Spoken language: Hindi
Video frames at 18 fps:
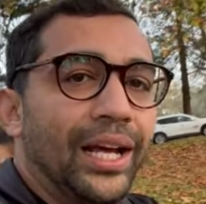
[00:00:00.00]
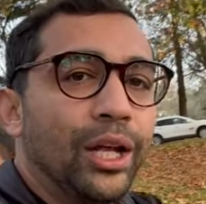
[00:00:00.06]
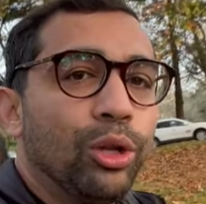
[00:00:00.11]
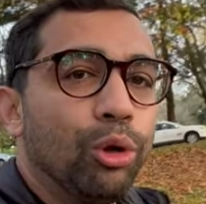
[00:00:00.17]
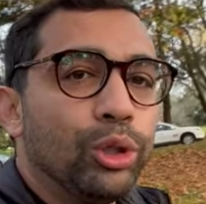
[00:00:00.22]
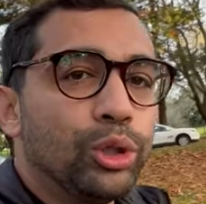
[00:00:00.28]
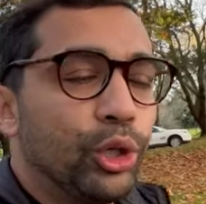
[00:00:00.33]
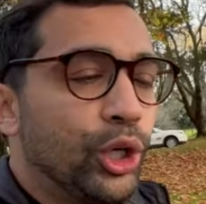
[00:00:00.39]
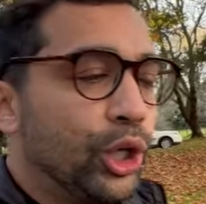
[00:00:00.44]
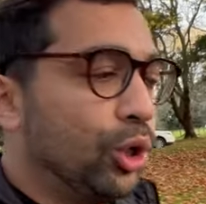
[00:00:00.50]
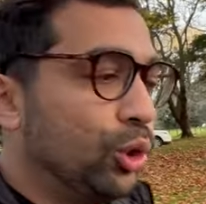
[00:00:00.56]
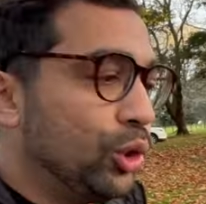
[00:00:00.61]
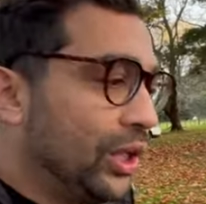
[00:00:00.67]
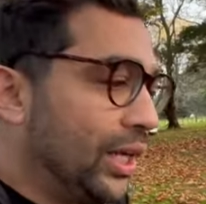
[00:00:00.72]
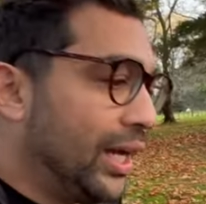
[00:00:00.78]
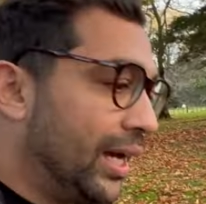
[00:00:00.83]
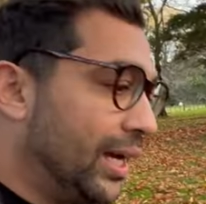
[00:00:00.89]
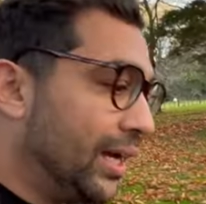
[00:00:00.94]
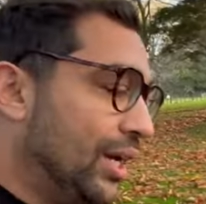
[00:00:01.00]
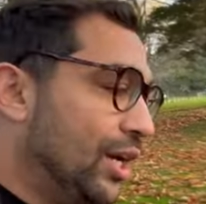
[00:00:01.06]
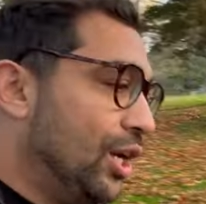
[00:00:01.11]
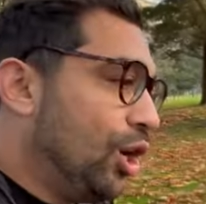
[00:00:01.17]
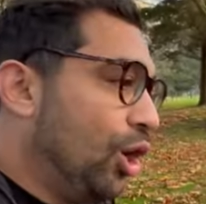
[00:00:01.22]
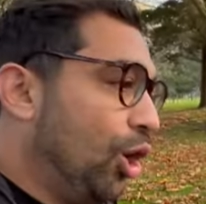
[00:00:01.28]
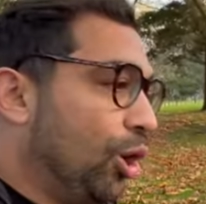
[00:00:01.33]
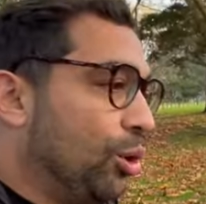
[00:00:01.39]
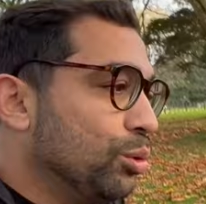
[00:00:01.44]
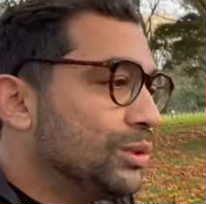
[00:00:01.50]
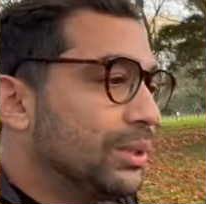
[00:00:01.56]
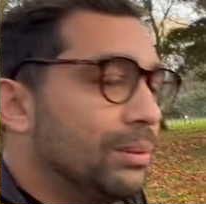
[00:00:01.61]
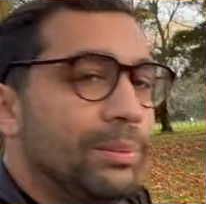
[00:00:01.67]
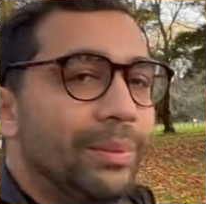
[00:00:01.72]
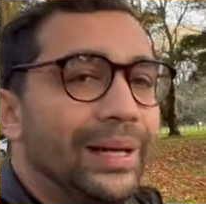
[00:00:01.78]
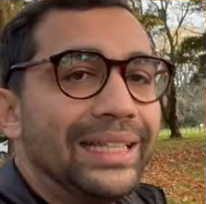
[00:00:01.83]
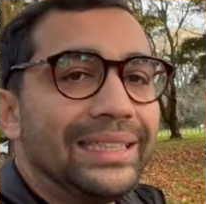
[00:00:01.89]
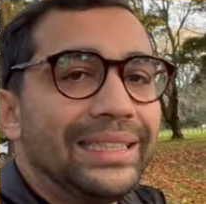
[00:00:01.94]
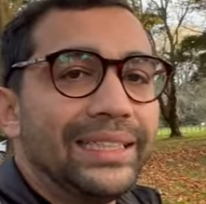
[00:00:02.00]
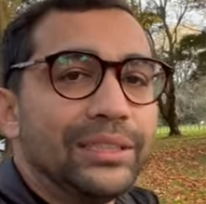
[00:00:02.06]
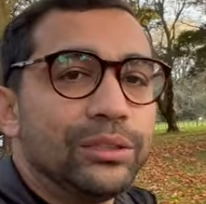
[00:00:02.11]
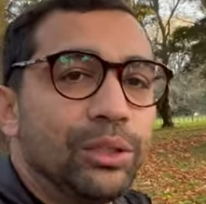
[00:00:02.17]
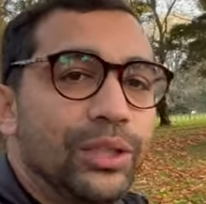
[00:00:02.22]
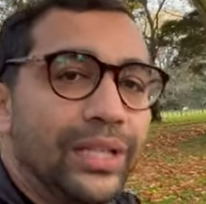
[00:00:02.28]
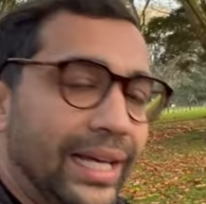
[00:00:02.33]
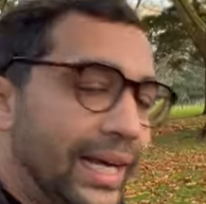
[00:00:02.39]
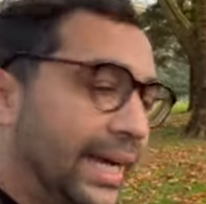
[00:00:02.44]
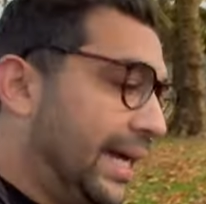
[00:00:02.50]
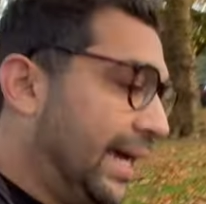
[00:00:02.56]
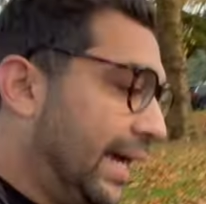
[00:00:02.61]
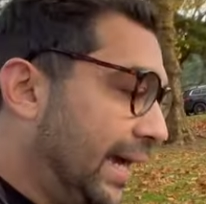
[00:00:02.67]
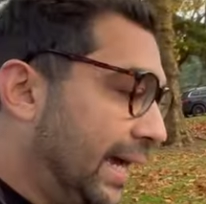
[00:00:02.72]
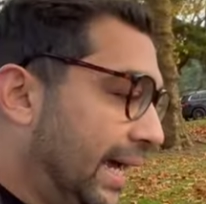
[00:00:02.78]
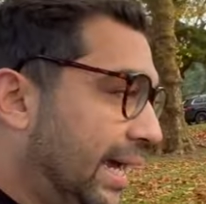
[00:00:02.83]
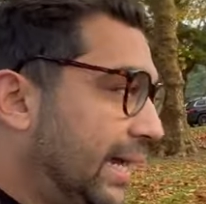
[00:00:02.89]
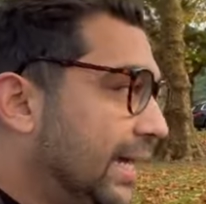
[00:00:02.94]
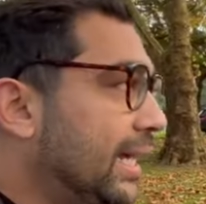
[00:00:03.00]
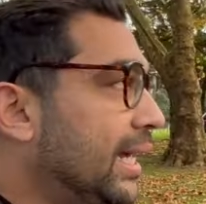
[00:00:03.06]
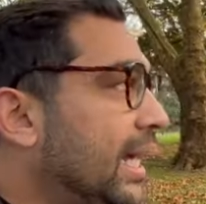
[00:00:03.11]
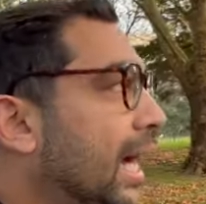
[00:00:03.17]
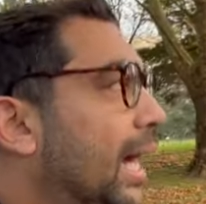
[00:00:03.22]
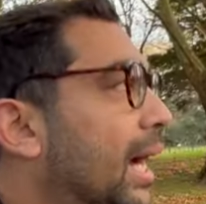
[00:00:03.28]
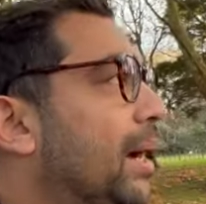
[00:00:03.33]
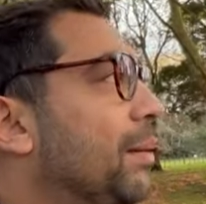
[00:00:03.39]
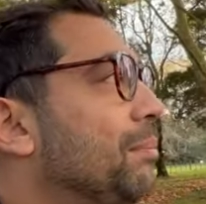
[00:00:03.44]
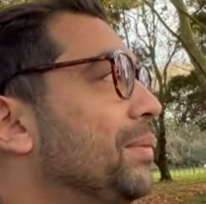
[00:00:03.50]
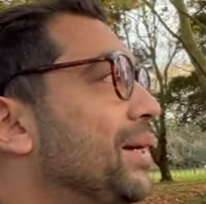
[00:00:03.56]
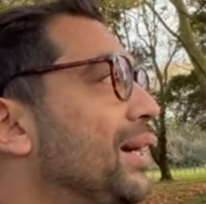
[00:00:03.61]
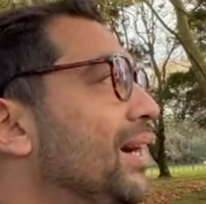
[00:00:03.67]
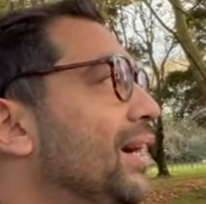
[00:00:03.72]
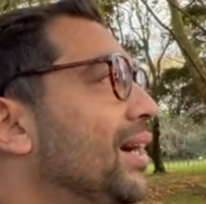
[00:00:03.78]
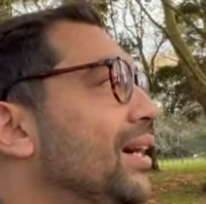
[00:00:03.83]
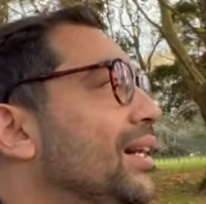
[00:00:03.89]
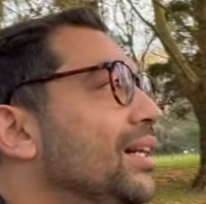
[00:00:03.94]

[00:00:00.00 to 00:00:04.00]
या दो छुट्टी होती है और उससे भी बड़ी चीज़ तो ये है कि आपका